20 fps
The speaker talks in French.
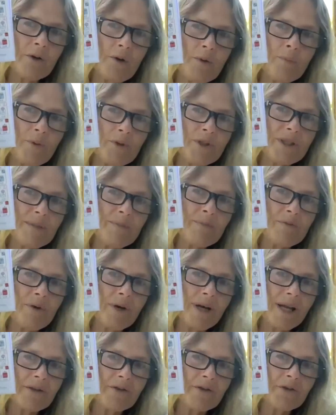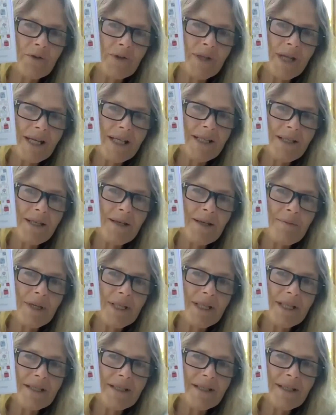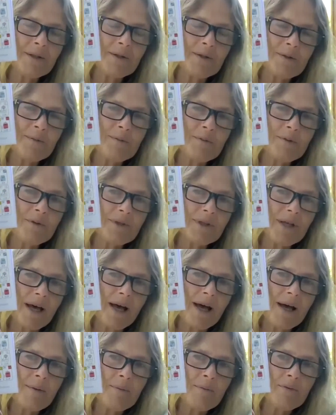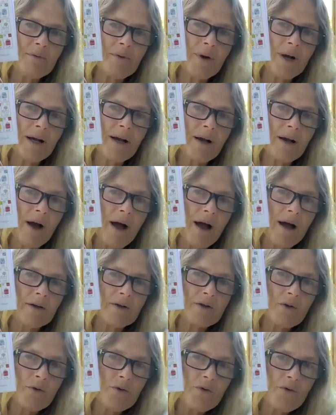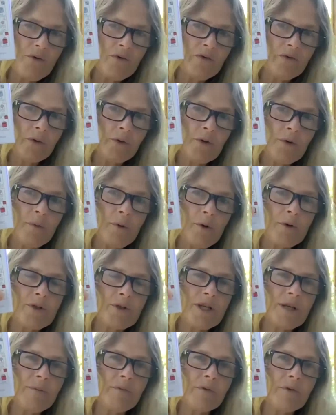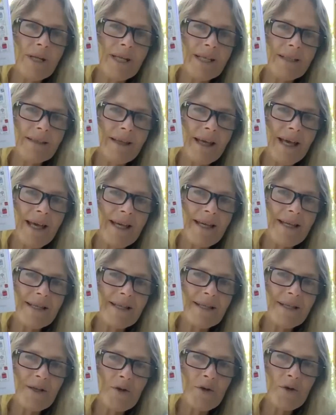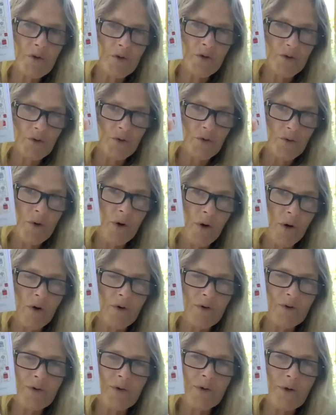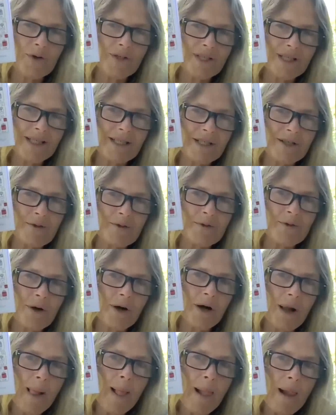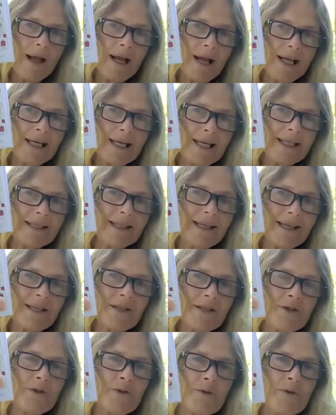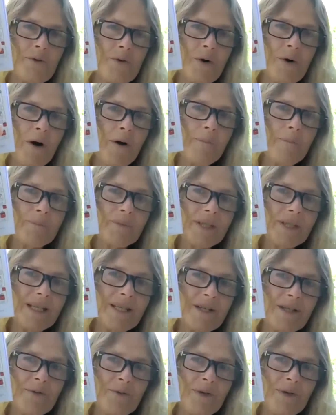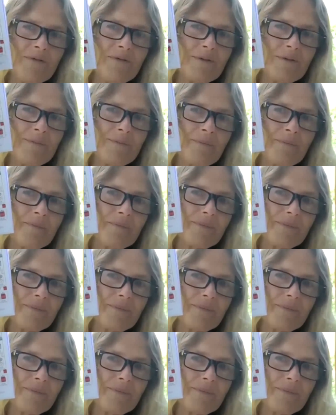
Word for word: Le petit point, la tonalité magnétique du but, un point, ouvre le projet pour les 13 jours, en l'occurrence c'est des jours, les 13 jours qui suivent.